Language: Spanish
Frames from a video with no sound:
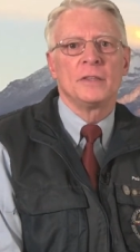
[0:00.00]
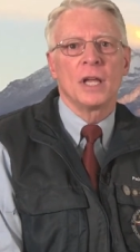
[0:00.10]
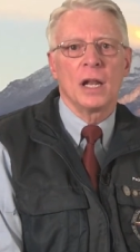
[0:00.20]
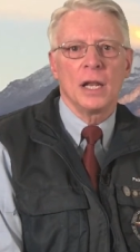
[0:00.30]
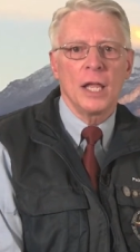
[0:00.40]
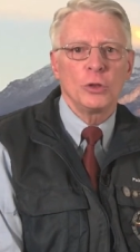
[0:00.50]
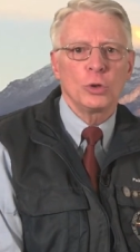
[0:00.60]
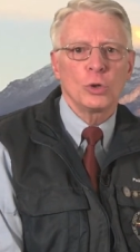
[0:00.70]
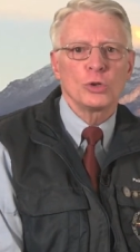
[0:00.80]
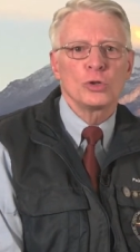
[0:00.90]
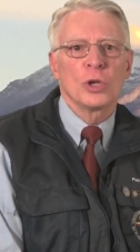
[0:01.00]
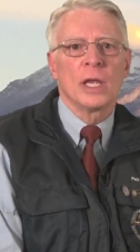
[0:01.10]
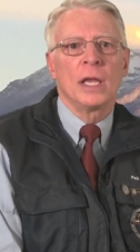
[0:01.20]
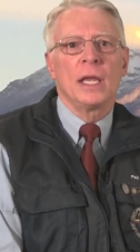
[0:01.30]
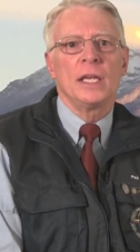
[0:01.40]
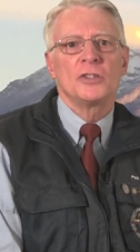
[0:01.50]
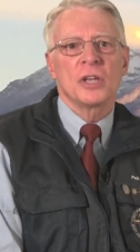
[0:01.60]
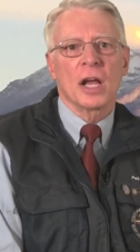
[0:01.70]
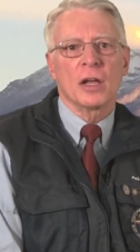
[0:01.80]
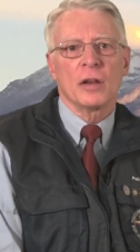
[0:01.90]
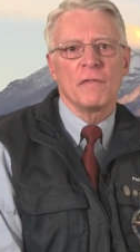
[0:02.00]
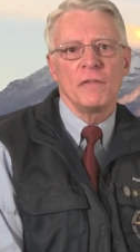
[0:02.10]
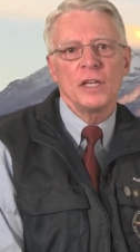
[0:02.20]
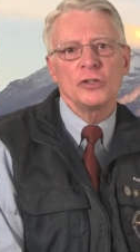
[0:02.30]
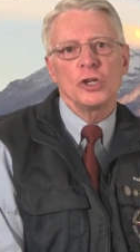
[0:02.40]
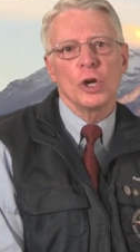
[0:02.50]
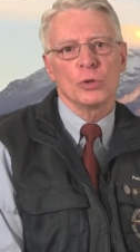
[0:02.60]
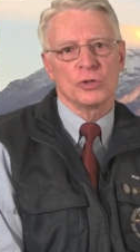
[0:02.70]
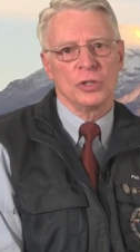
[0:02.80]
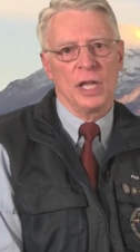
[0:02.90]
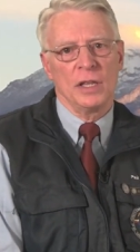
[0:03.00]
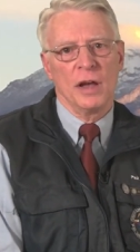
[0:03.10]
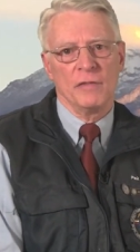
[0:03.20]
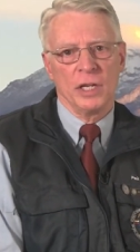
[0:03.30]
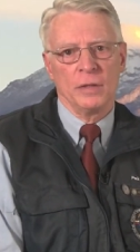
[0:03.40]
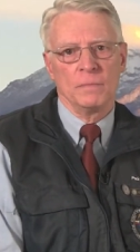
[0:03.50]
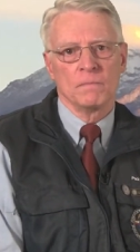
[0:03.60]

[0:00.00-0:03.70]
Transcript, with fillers: talentos y sacrificios de David